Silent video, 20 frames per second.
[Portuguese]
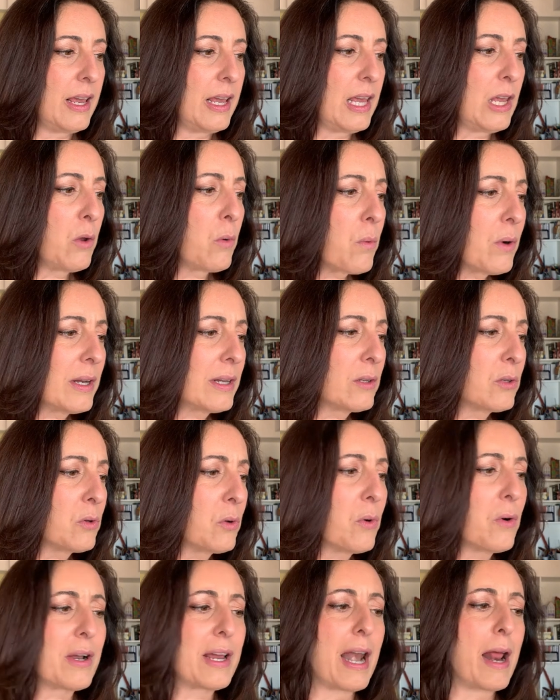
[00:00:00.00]
Enquanto
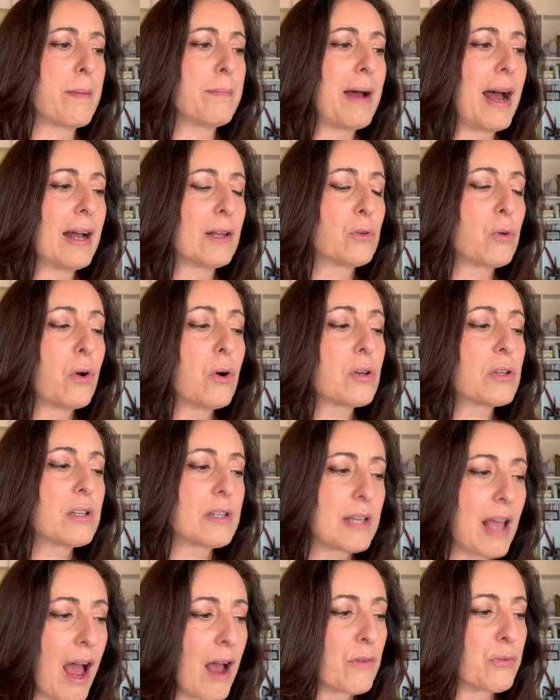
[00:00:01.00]
o gramado
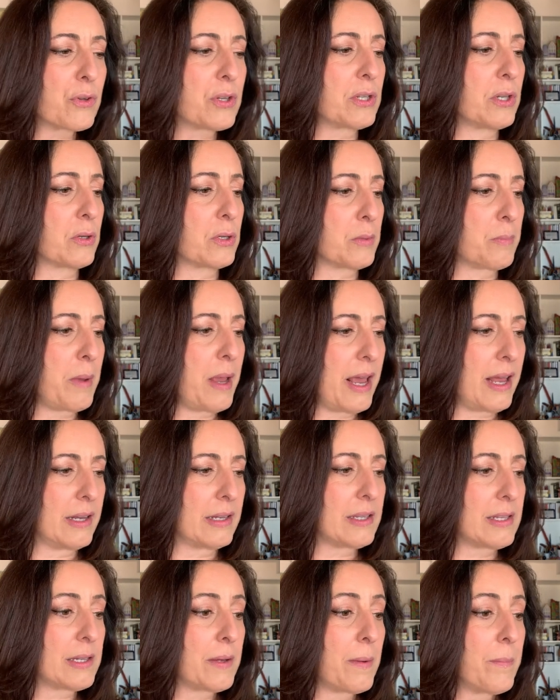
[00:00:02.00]
roçava os seus
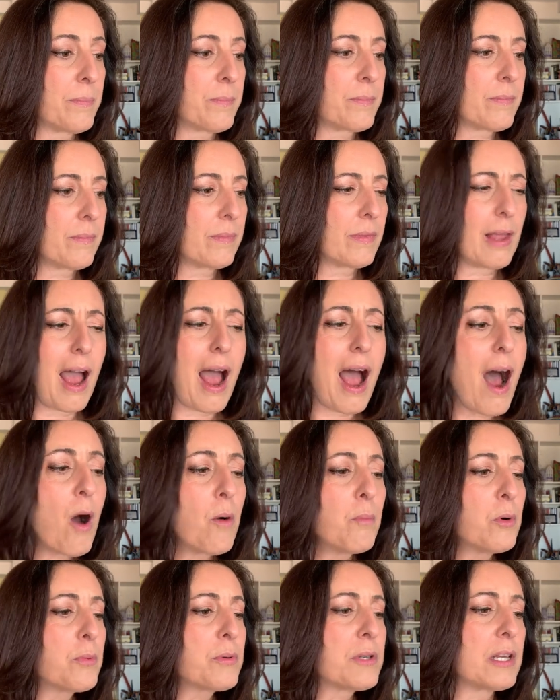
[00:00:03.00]
pés, a
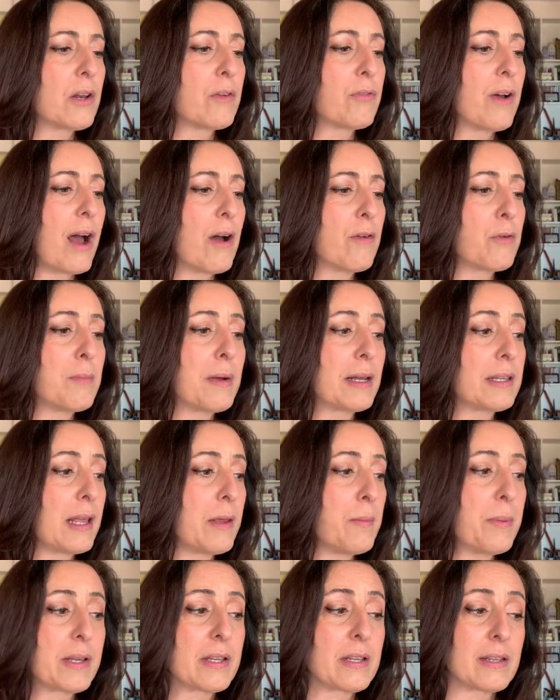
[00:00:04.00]
alma observava uma
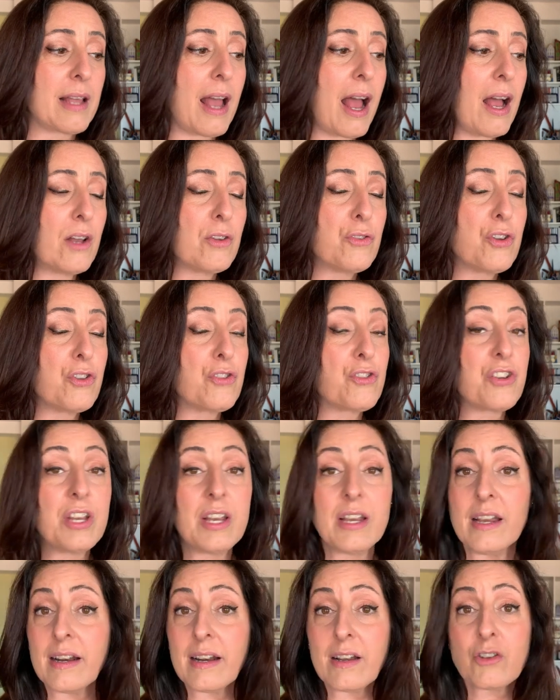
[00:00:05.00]
tempestade
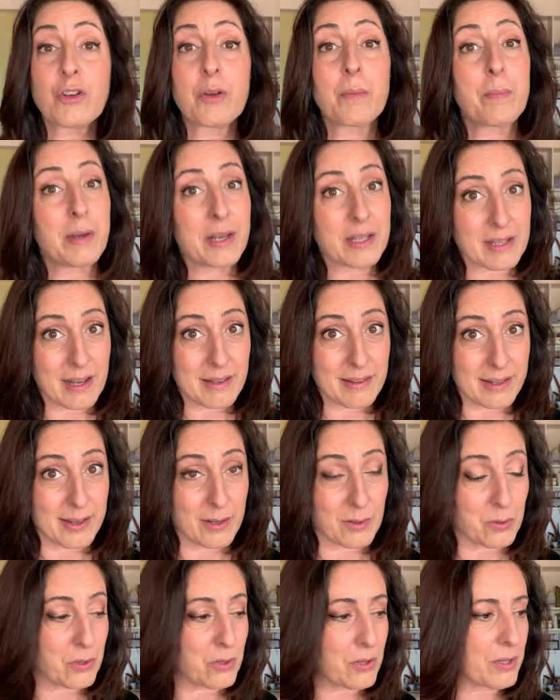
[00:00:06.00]
digna de
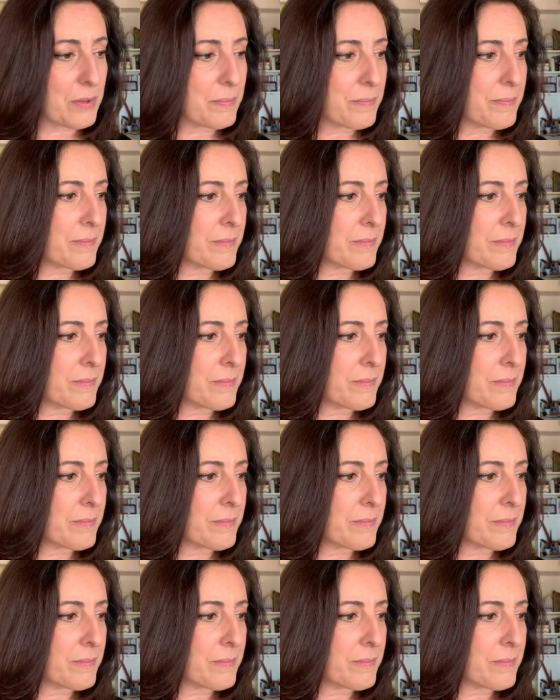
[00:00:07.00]
pesadelos.